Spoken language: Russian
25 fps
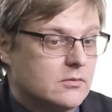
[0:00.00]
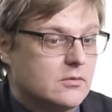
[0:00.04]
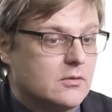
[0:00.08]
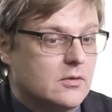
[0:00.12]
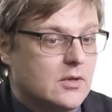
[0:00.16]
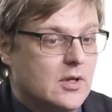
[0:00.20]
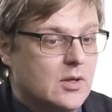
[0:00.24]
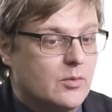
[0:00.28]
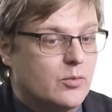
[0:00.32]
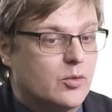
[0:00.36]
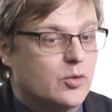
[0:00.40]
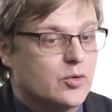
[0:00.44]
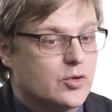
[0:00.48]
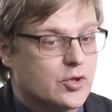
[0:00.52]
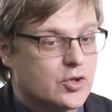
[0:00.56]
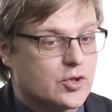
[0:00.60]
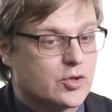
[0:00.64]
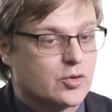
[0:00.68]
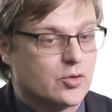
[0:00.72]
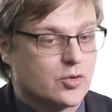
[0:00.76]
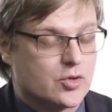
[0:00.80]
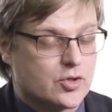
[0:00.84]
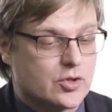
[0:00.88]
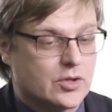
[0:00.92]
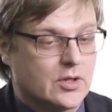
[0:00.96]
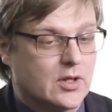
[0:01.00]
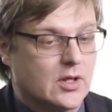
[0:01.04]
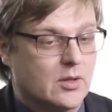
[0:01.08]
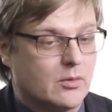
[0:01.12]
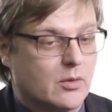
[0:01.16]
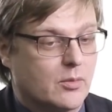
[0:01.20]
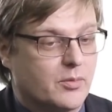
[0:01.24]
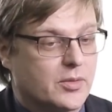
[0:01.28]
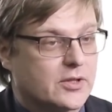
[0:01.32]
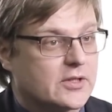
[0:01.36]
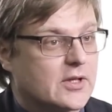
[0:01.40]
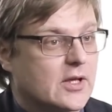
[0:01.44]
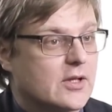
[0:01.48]
либо уничтожена,
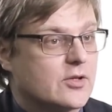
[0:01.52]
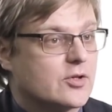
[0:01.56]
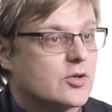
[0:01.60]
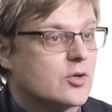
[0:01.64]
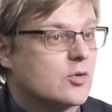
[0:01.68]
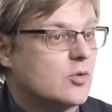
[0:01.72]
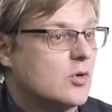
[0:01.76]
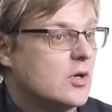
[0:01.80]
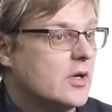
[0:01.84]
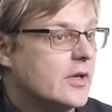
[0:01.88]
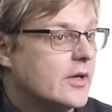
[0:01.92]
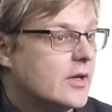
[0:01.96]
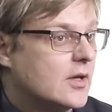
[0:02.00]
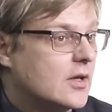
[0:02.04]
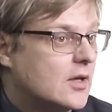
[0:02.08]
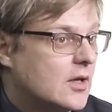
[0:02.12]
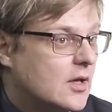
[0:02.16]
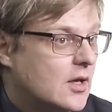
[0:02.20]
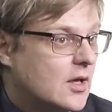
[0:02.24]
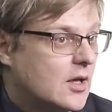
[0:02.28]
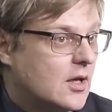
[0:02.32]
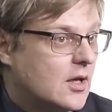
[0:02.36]
либо подконтрольна